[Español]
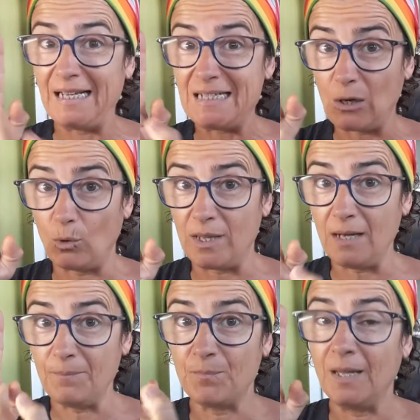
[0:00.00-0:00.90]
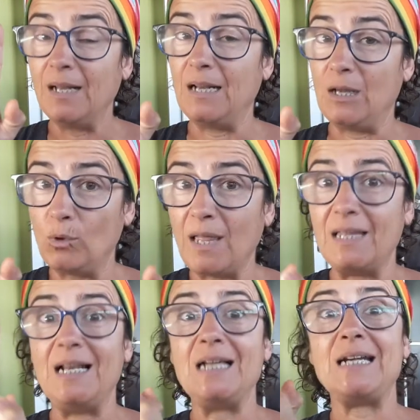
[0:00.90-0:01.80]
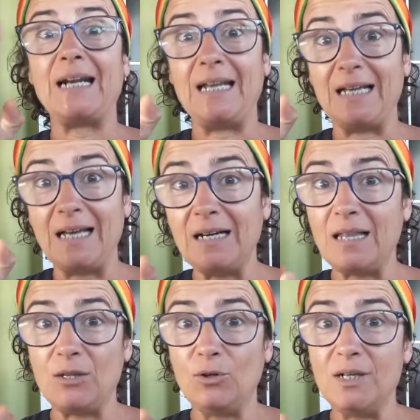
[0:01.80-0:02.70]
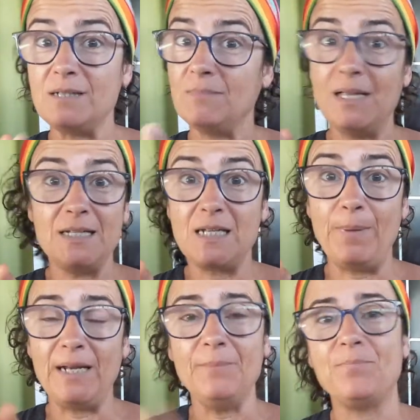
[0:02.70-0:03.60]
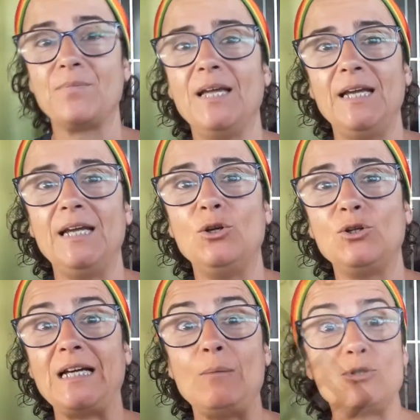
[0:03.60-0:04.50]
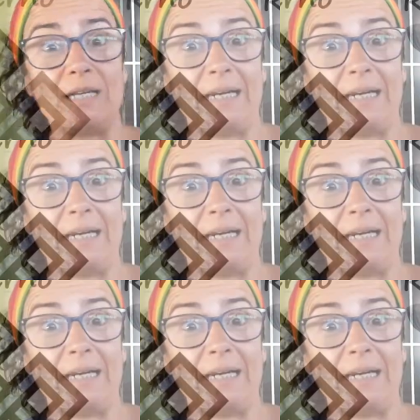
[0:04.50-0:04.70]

que esa rueda, la rueda de las reencarnaciones, se pare y no tengamos que